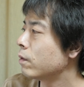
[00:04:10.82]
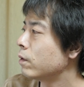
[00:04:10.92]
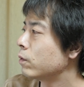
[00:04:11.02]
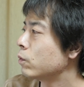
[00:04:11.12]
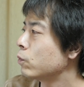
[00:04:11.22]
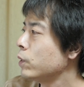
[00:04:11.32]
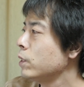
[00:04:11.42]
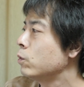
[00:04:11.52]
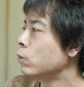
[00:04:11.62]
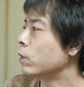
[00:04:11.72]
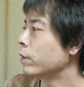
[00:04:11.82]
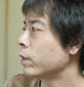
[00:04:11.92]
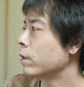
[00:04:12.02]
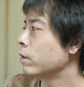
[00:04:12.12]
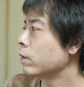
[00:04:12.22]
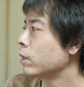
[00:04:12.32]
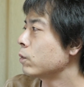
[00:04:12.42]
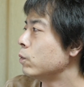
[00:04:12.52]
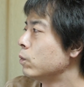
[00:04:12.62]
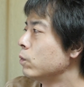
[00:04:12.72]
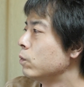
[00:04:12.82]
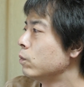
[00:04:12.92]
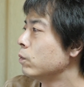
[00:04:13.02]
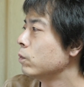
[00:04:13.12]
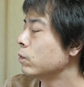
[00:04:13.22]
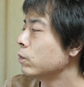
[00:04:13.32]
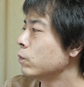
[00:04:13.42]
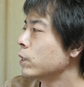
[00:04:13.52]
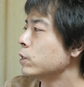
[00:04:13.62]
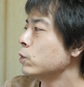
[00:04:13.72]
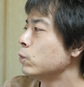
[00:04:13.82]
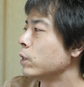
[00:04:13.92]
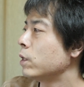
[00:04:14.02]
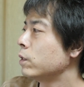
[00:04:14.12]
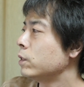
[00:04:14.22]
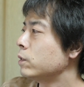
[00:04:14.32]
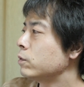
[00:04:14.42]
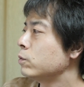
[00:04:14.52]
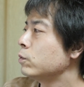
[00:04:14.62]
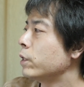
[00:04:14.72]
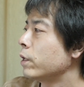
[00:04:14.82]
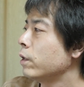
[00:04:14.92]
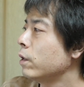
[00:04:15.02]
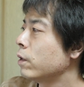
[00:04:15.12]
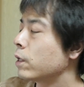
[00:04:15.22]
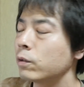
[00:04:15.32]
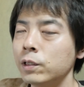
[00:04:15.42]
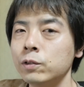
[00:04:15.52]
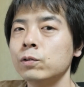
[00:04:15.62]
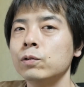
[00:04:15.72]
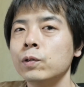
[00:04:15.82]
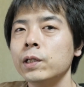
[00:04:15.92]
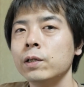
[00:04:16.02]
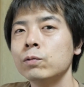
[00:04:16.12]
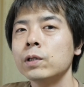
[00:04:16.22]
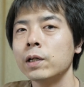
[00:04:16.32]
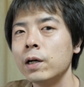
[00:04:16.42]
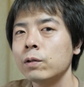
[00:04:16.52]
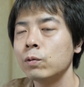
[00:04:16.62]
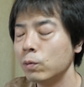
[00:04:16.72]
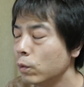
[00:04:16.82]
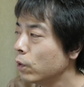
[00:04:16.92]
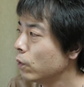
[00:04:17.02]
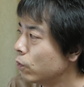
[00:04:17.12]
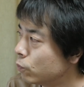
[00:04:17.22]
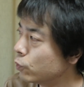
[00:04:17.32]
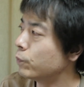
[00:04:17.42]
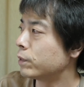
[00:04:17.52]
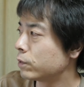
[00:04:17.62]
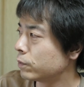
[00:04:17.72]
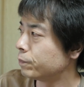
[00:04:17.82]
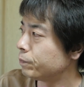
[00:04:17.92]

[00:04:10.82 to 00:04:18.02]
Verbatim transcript: えーとそれ以降がね結構同じような日数でひゃくにんずつ増えているんだなと思います。